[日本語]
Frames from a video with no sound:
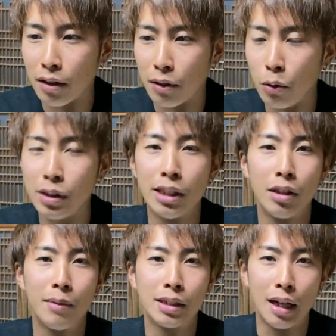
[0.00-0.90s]
音声とい
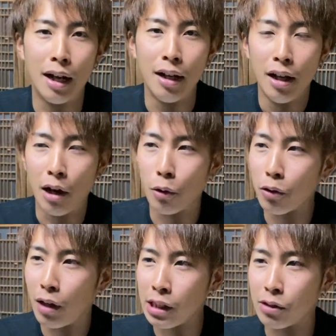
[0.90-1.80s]
いますかあこうい
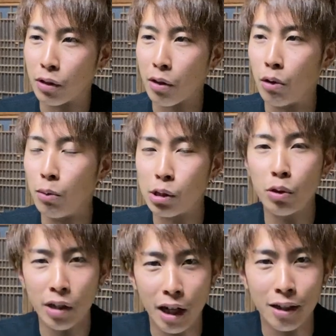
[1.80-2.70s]
うラジオ結構面
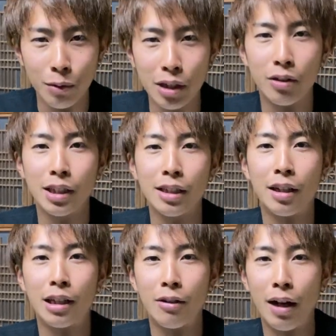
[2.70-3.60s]
白いなと思ってくださった
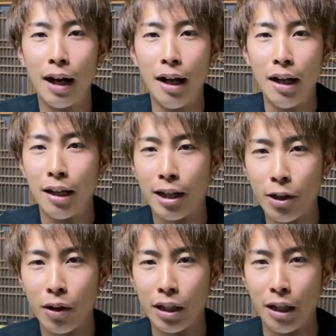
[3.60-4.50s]
方は概
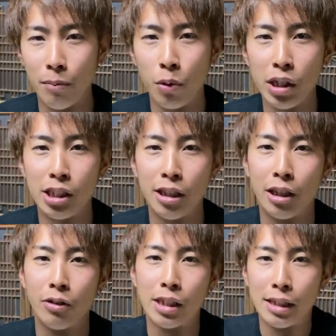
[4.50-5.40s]
要欄に voicy って
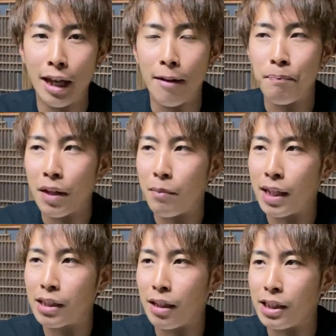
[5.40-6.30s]
いうですね毎
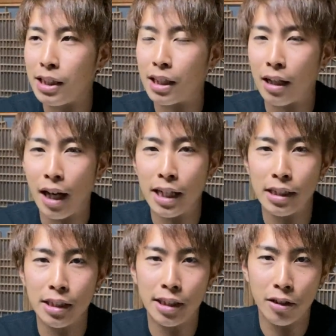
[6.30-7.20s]
朝7時から配
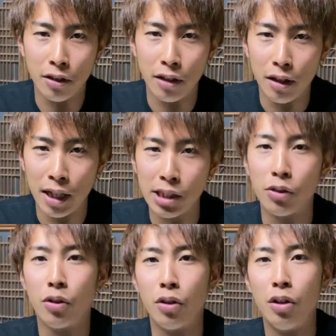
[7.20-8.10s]
信している
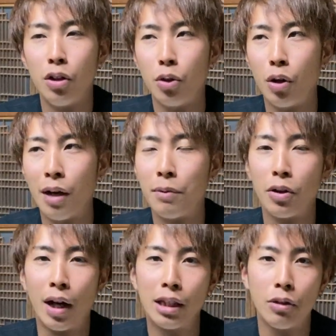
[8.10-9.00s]
ラジオのアプリ
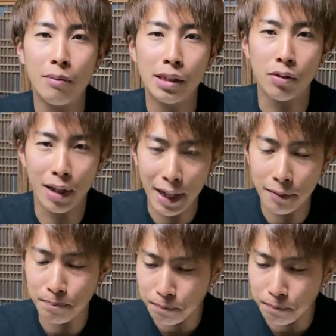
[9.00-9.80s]
を貼っておりますので